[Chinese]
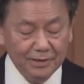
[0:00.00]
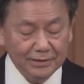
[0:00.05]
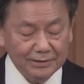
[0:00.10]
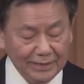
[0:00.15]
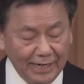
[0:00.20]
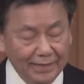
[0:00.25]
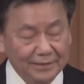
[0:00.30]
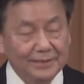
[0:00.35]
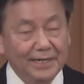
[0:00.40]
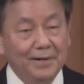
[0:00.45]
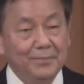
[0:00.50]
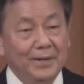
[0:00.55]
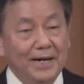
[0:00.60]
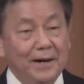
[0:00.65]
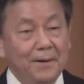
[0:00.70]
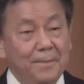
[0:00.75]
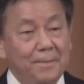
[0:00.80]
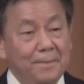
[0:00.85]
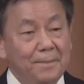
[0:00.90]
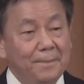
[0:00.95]
打他
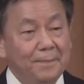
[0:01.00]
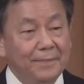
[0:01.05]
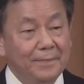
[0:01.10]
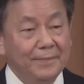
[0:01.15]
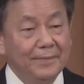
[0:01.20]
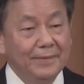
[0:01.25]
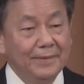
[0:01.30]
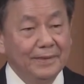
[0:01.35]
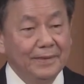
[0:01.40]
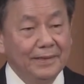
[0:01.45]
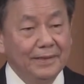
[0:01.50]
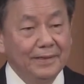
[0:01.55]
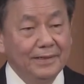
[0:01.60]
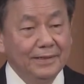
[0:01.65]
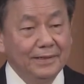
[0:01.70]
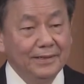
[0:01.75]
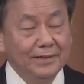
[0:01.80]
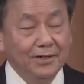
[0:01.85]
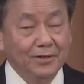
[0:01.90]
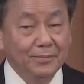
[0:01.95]

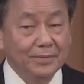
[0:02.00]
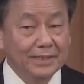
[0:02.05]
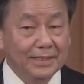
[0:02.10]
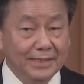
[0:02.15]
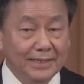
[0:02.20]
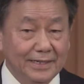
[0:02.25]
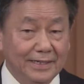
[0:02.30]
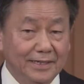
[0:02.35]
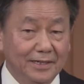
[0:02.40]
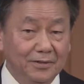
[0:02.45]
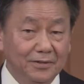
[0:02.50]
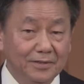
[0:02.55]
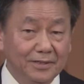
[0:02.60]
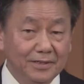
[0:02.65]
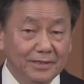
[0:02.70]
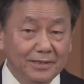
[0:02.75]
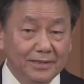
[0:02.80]
吧。”我们可以看到。